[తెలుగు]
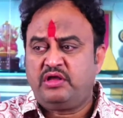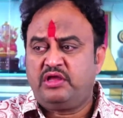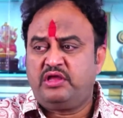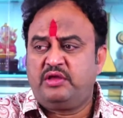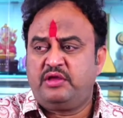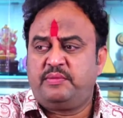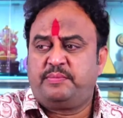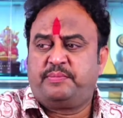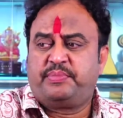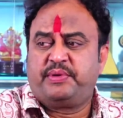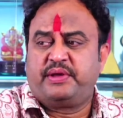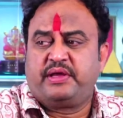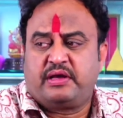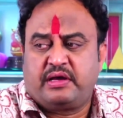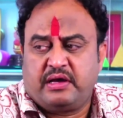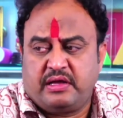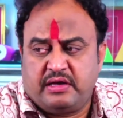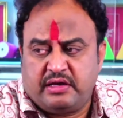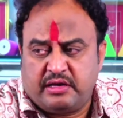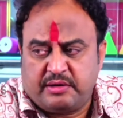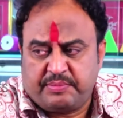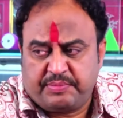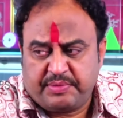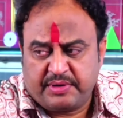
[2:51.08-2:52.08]
ఈ పింక్
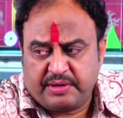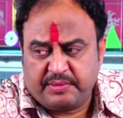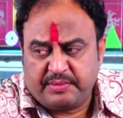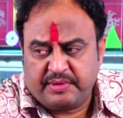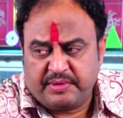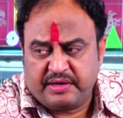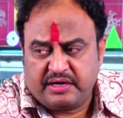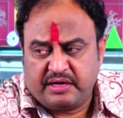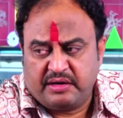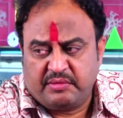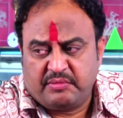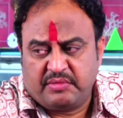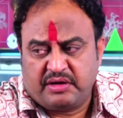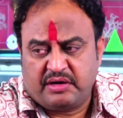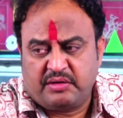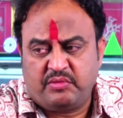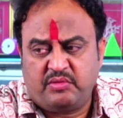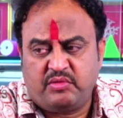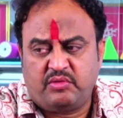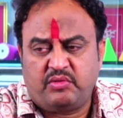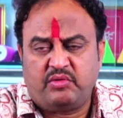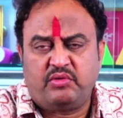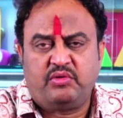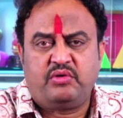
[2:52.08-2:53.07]
కలర్ పిరమిడ్ని
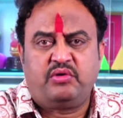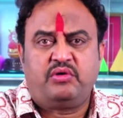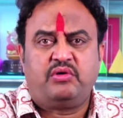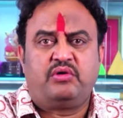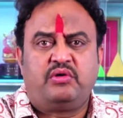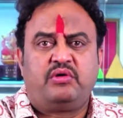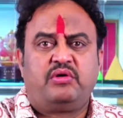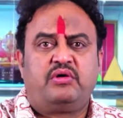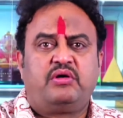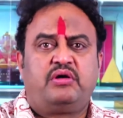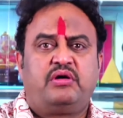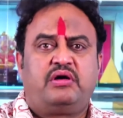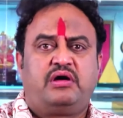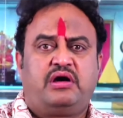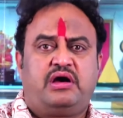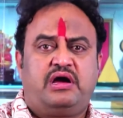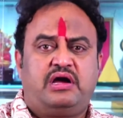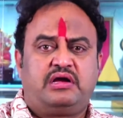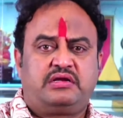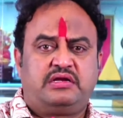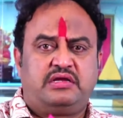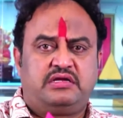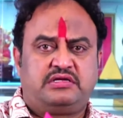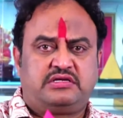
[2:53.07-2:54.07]
మనము
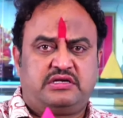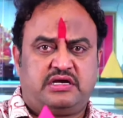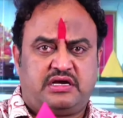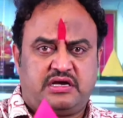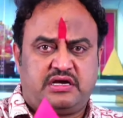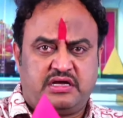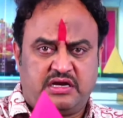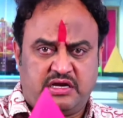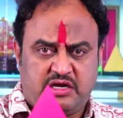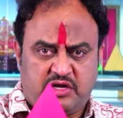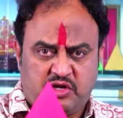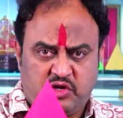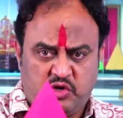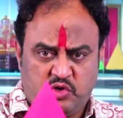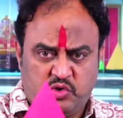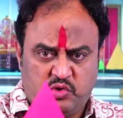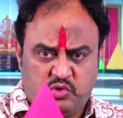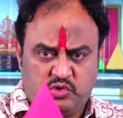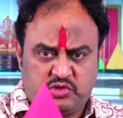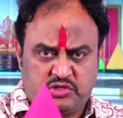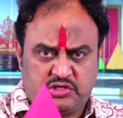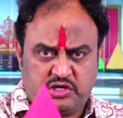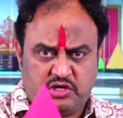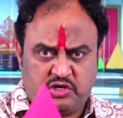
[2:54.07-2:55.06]
ఆజ్ఞా చక్రకి
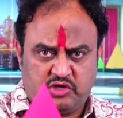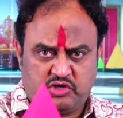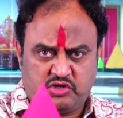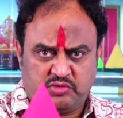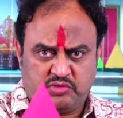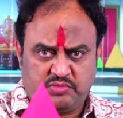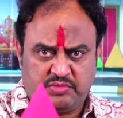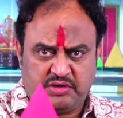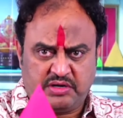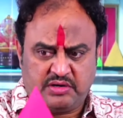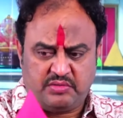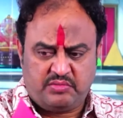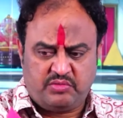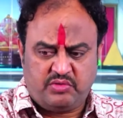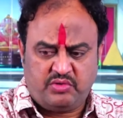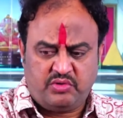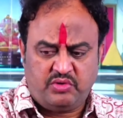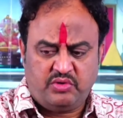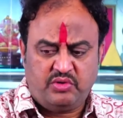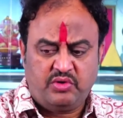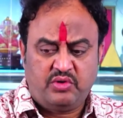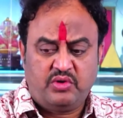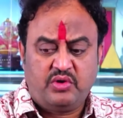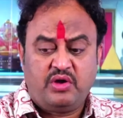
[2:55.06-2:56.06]
యూజ్ చేయొచ్చు మనము
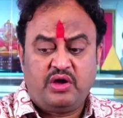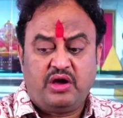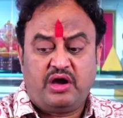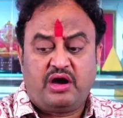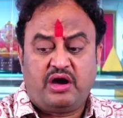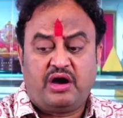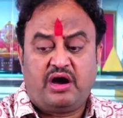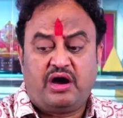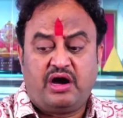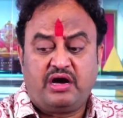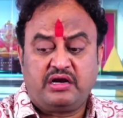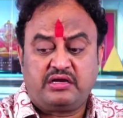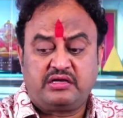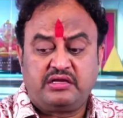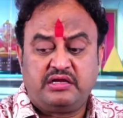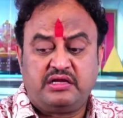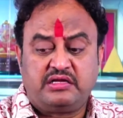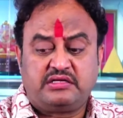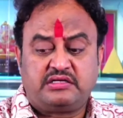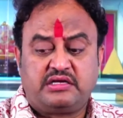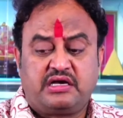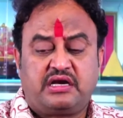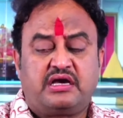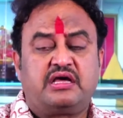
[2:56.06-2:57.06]
ఆజ్ఞా
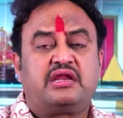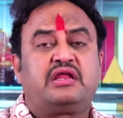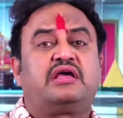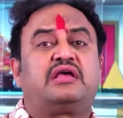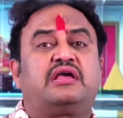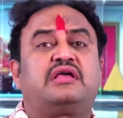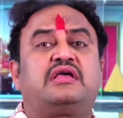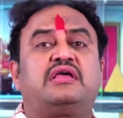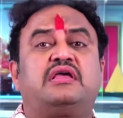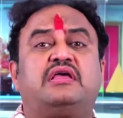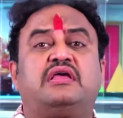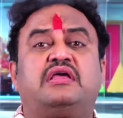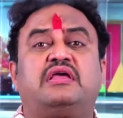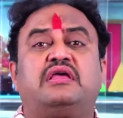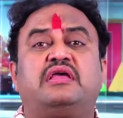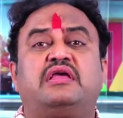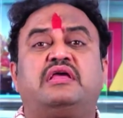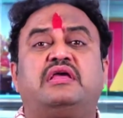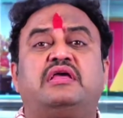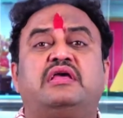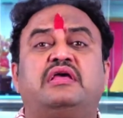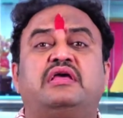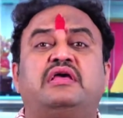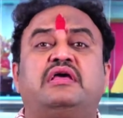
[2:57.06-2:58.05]
చక్రకి
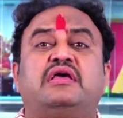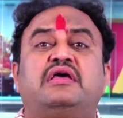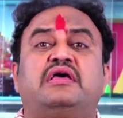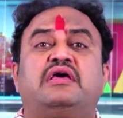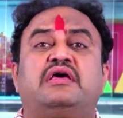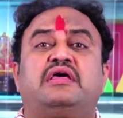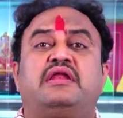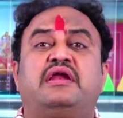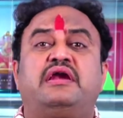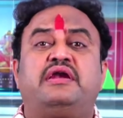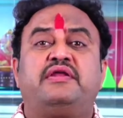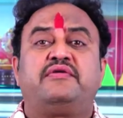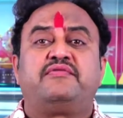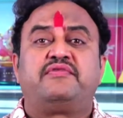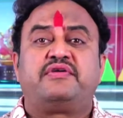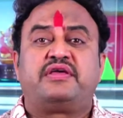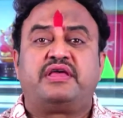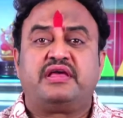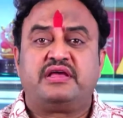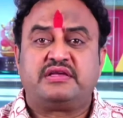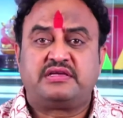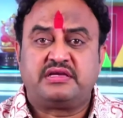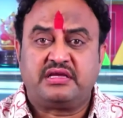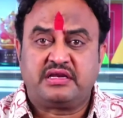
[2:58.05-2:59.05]

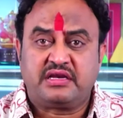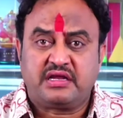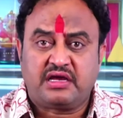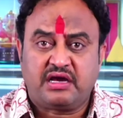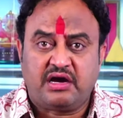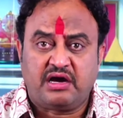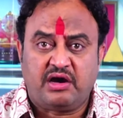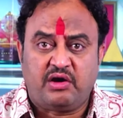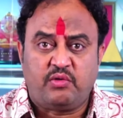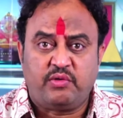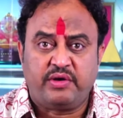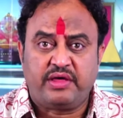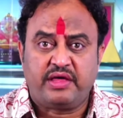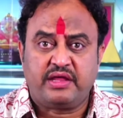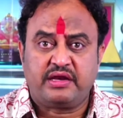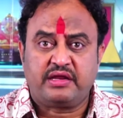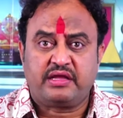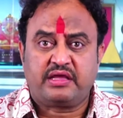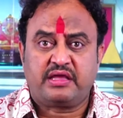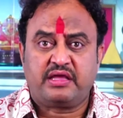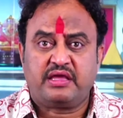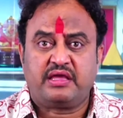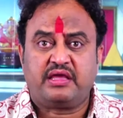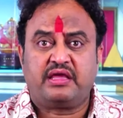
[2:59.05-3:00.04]
రెటిఫికేషన్
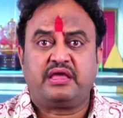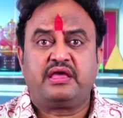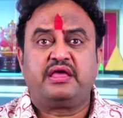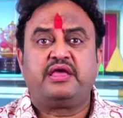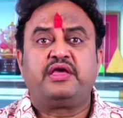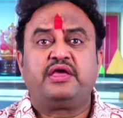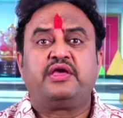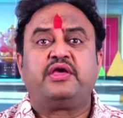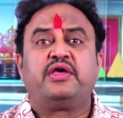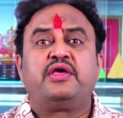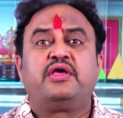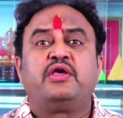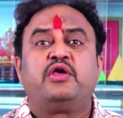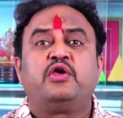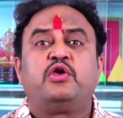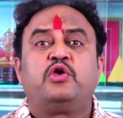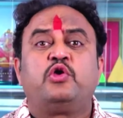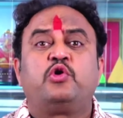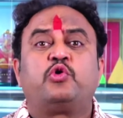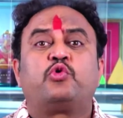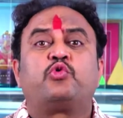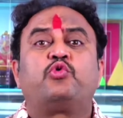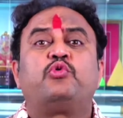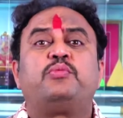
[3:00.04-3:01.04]
కావడానికి
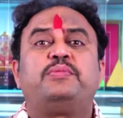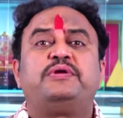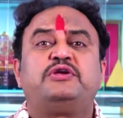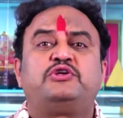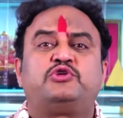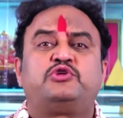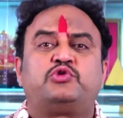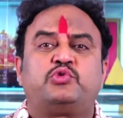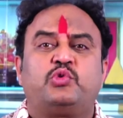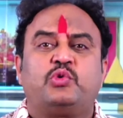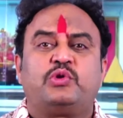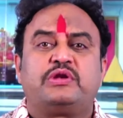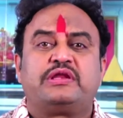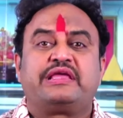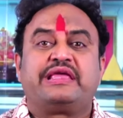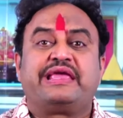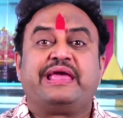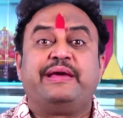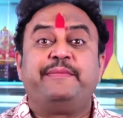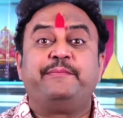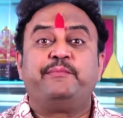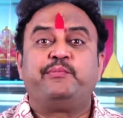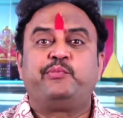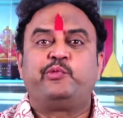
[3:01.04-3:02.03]
రూబీ స్టోన్
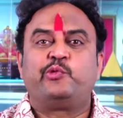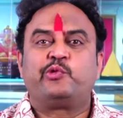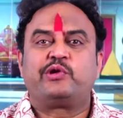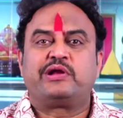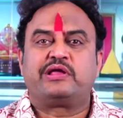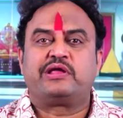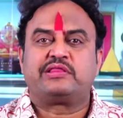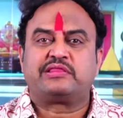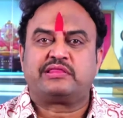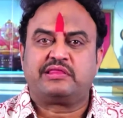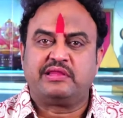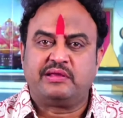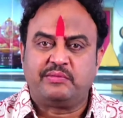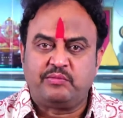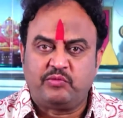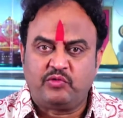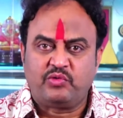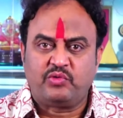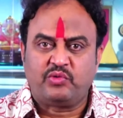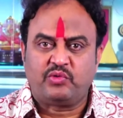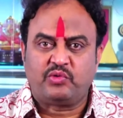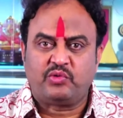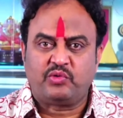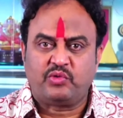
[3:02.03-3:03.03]
కెంపు రత్నము
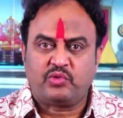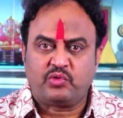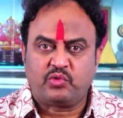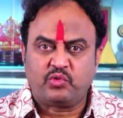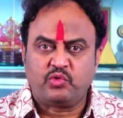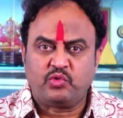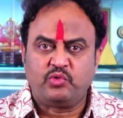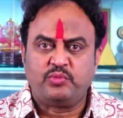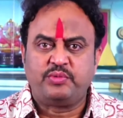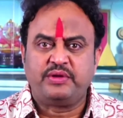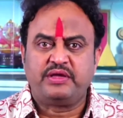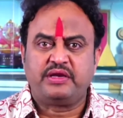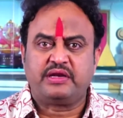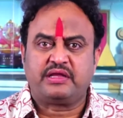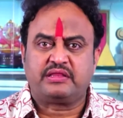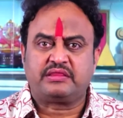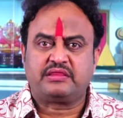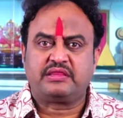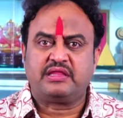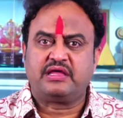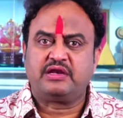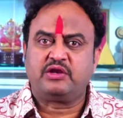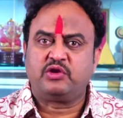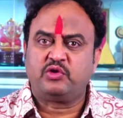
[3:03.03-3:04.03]
రూబీ
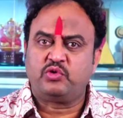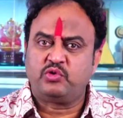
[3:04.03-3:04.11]
రత్నాన్ని